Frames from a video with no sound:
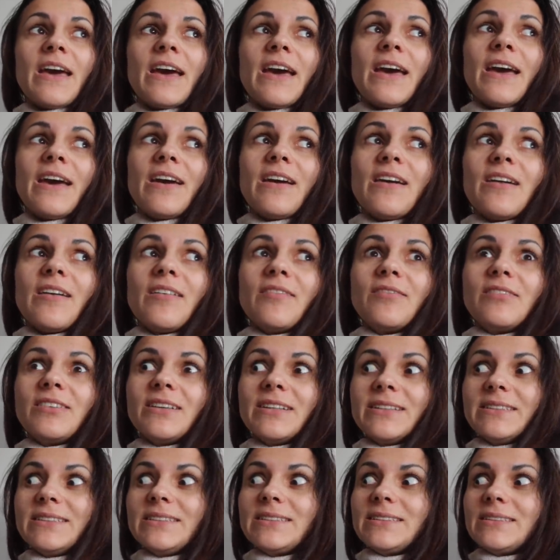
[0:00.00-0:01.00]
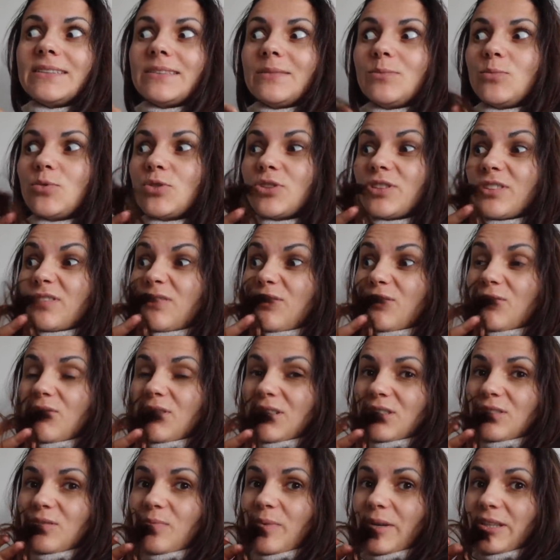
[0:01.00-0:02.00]
E, więc muszę w
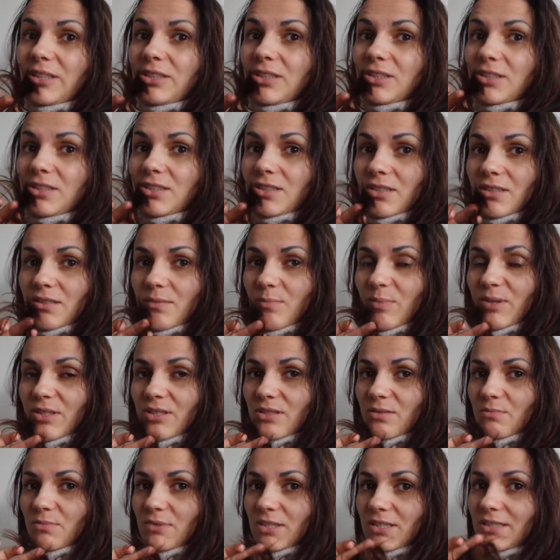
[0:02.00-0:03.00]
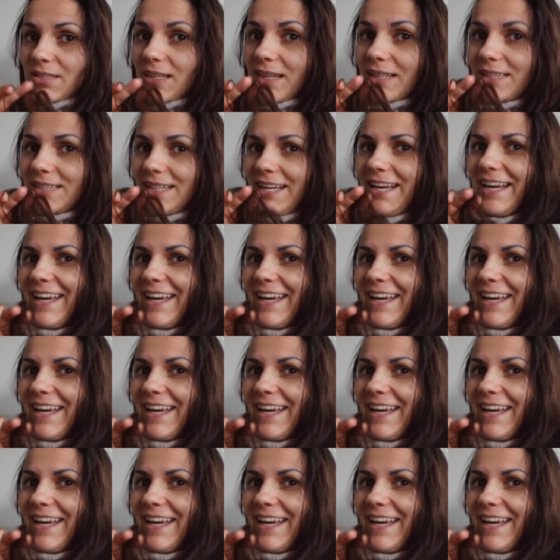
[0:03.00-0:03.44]
ogóle zobaczyć, czy będzie mnie stać.